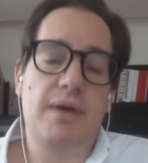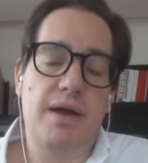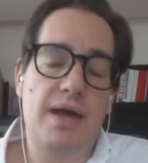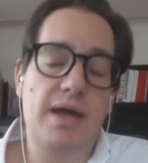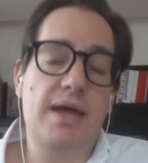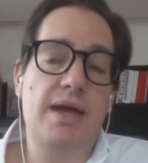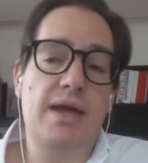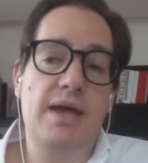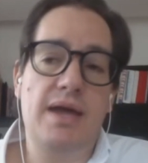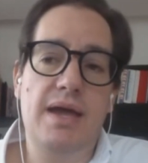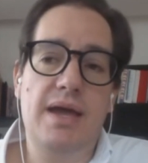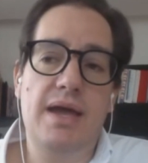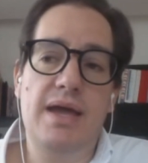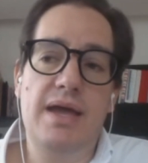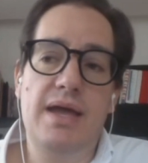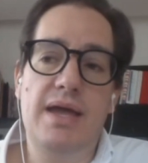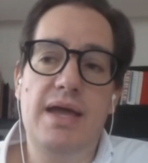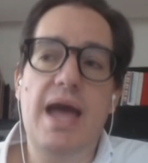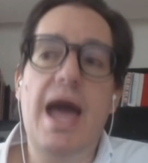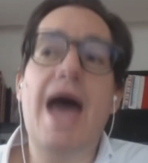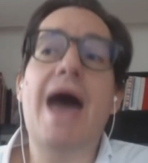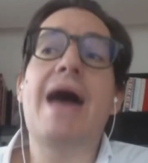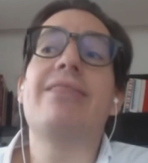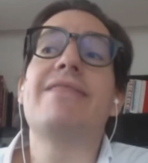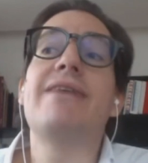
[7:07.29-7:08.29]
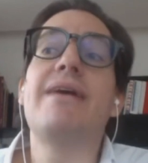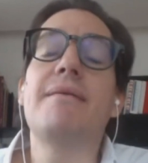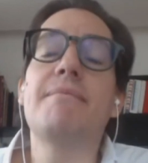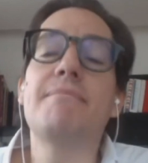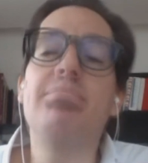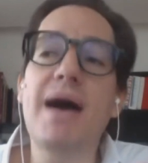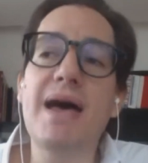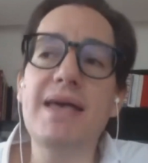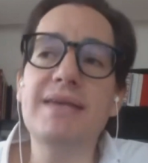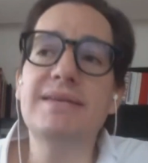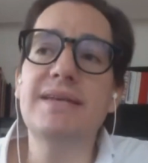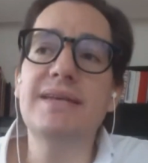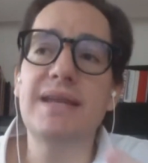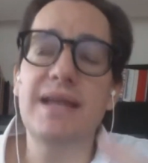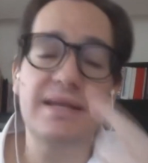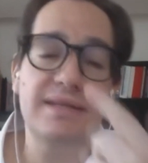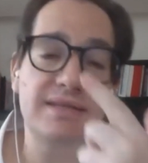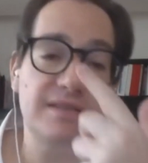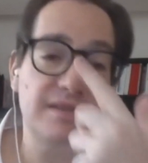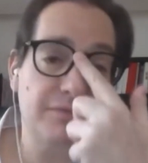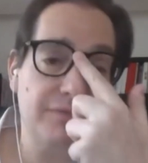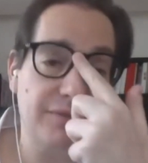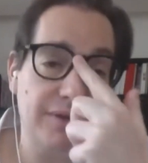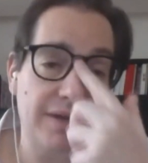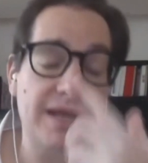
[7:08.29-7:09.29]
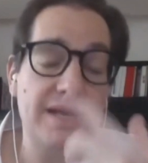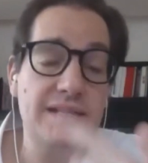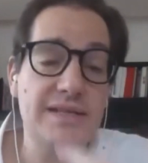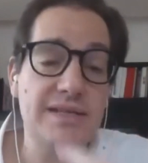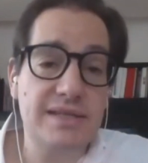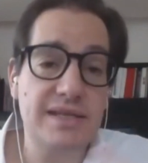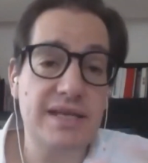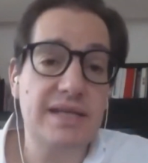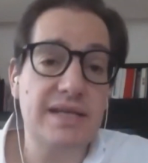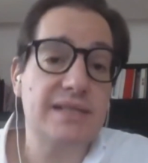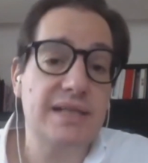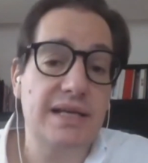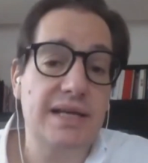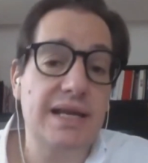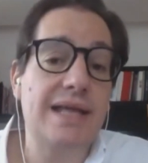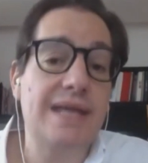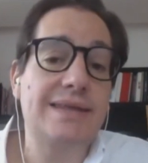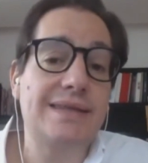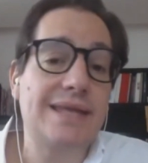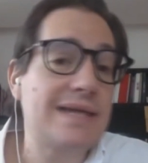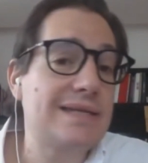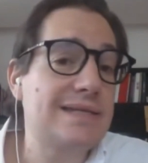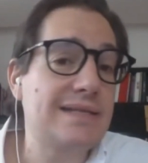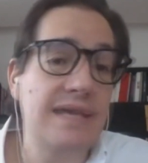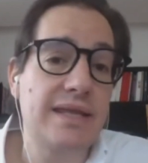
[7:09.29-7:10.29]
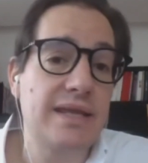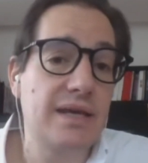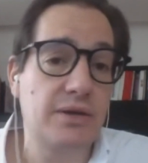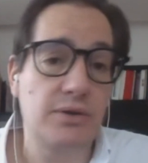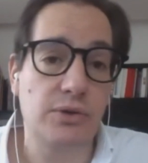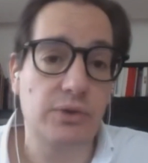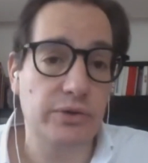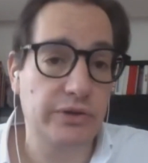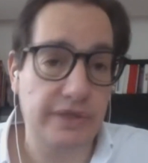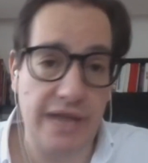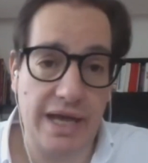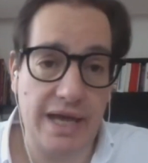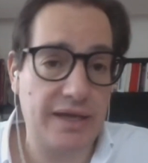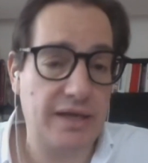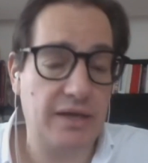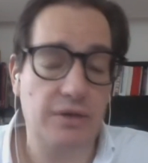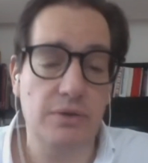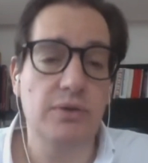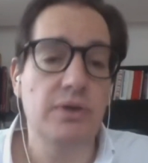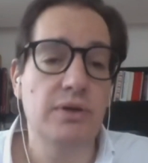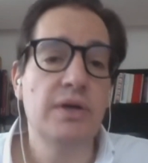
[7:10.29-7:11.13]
eh, eh, además de las diferencias en la tasa de contagio